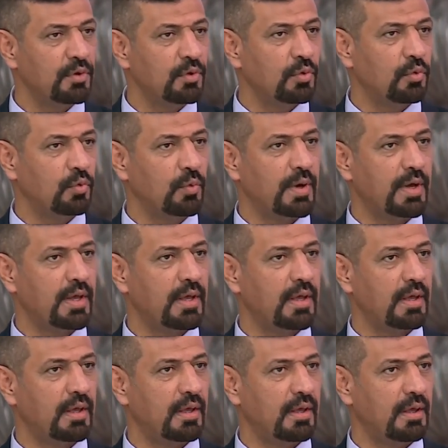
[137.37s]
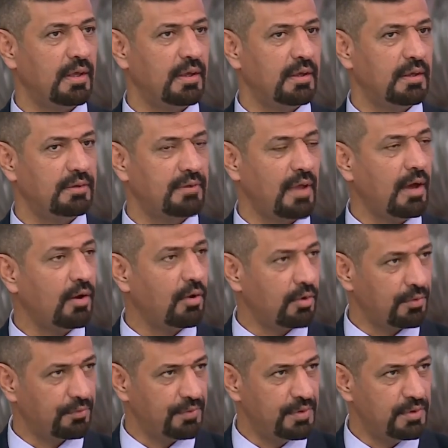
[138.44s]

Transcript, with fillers: وتاخر في